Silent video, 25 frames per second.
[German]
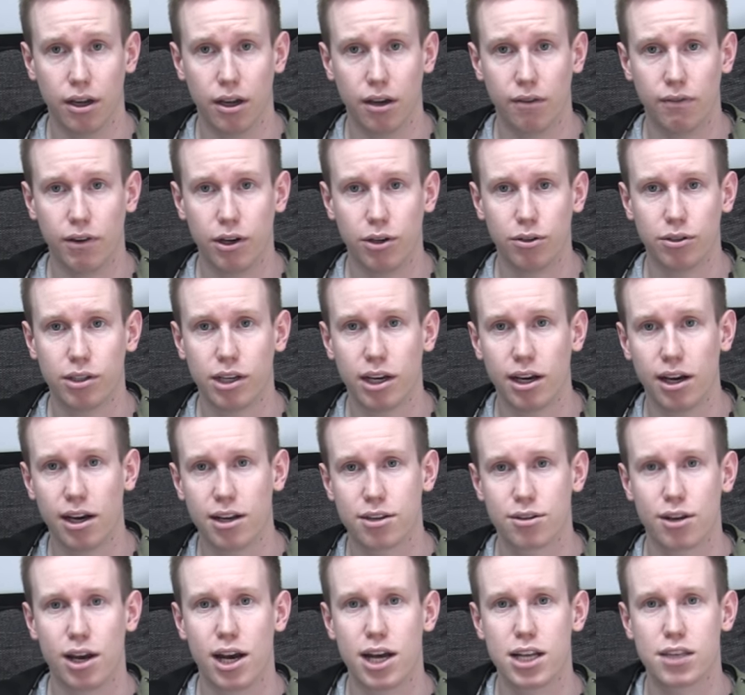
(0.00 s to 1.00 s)
Wenn du dir
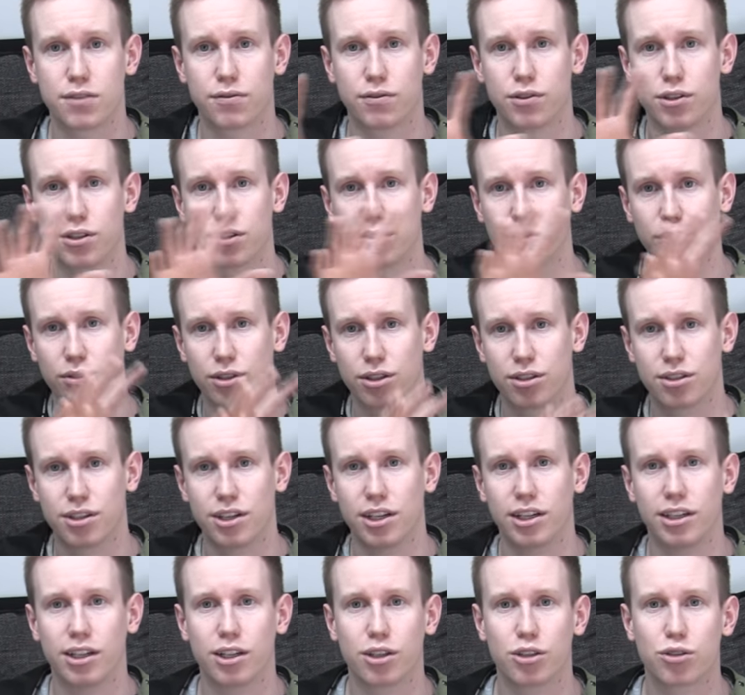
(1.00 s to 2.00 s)
also eins von diesen
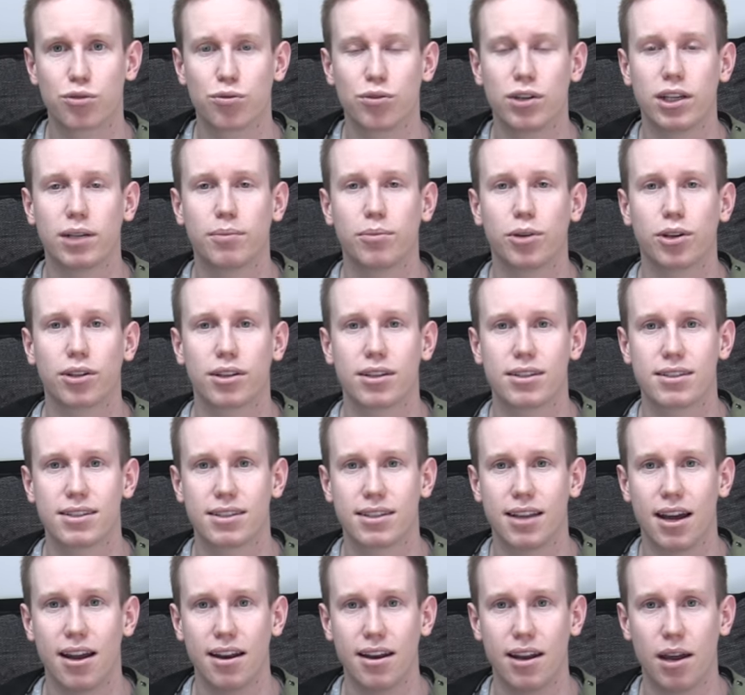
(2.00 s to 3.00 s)
Untersiedeln hier zulegen möchtest,
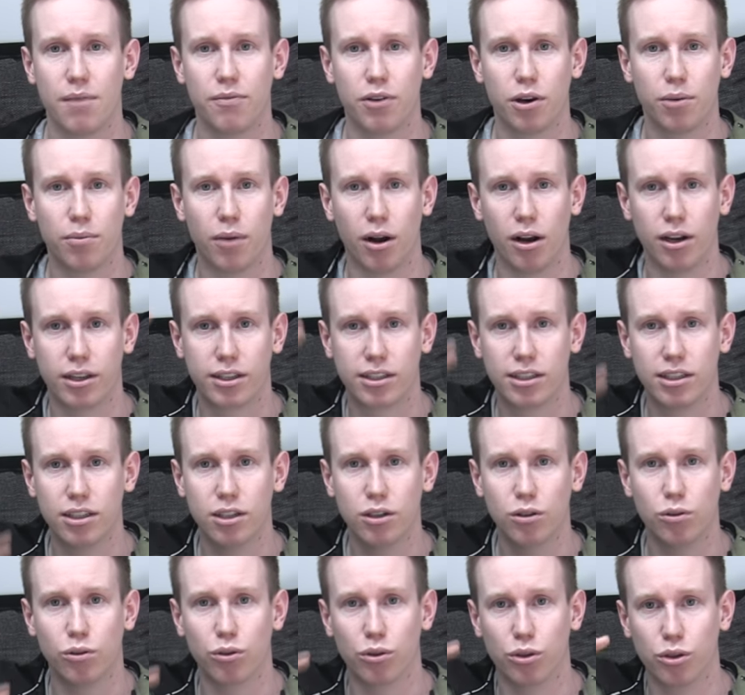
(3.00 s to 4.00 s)
dann einfach mal
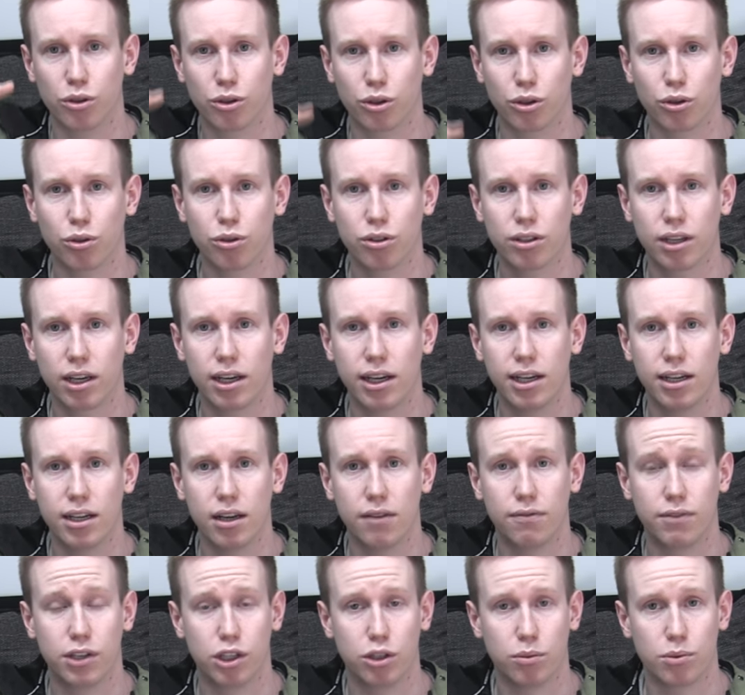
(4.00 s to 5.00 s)
hier unten drunter in
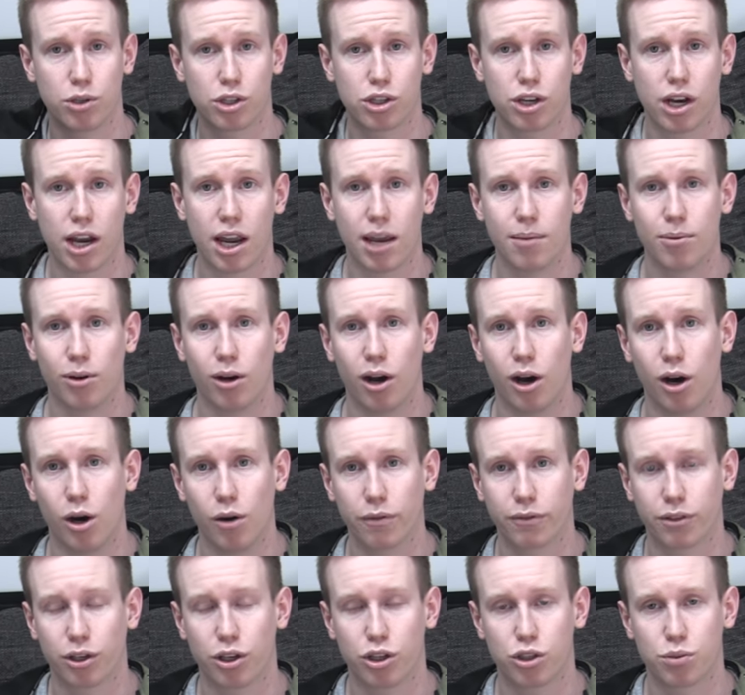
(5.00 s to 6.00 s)
der Videobeschreibung
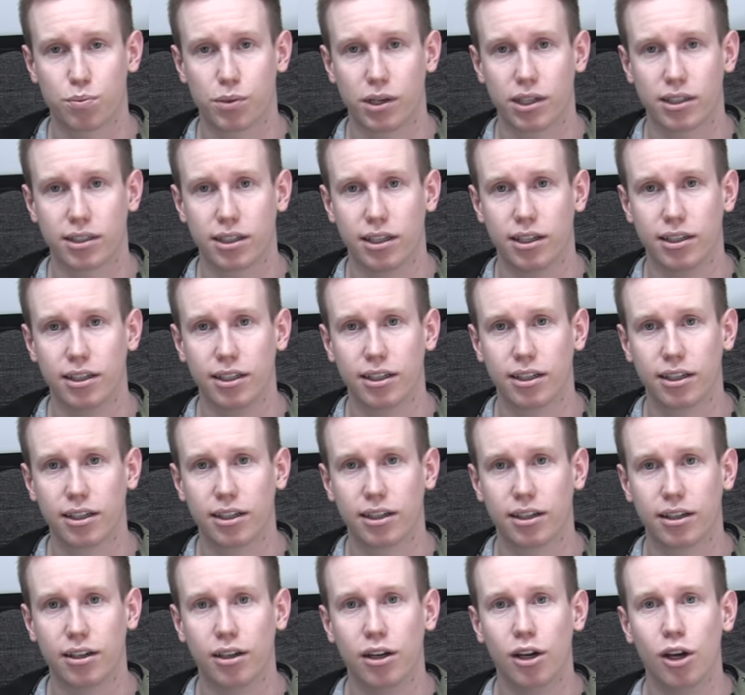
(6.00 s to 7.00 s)
auf den entsprechenden Link
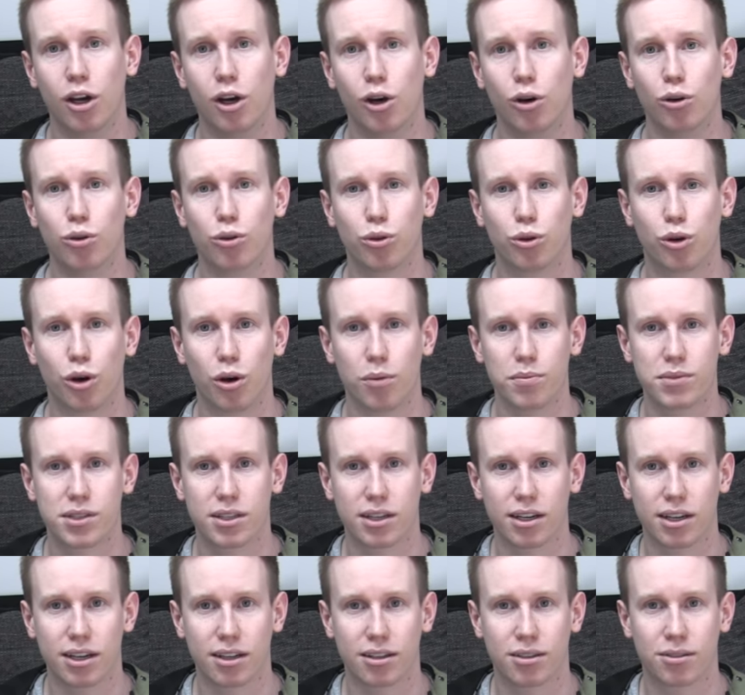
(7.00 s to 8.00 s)
klicken und du kommst
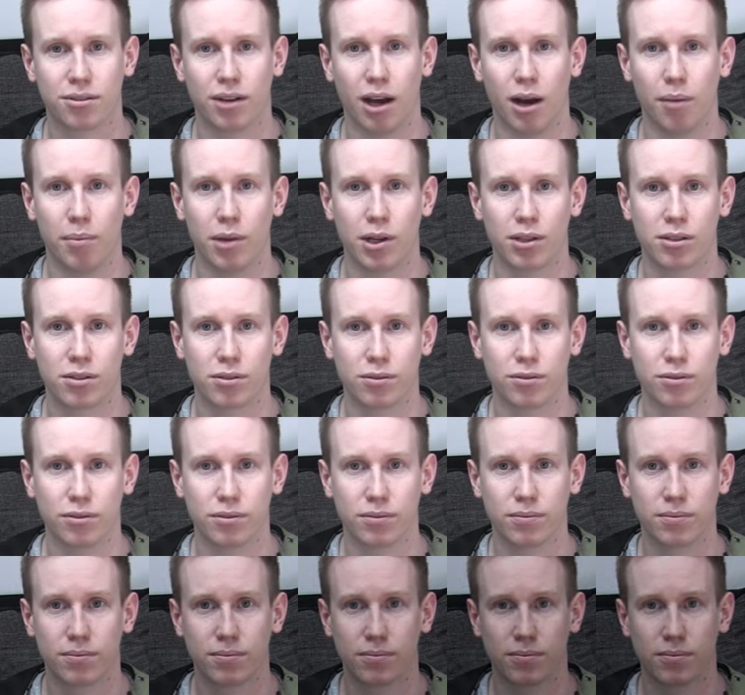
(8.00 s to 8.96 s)
direkt zu Amazon.